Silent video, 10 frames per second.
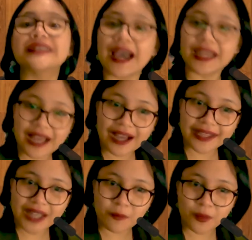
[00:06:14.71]
Dahil ang
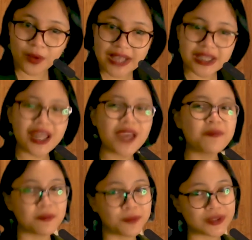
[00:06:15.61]
kinabukasan
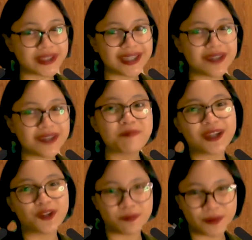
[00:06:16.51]
ay mabuti
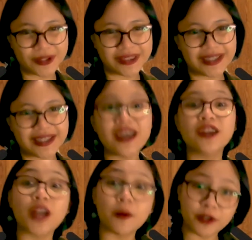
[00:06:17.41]
kay Duporti.
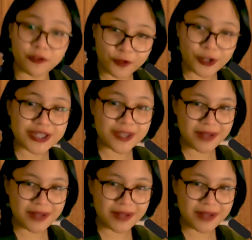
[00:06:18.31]
Number 4 sa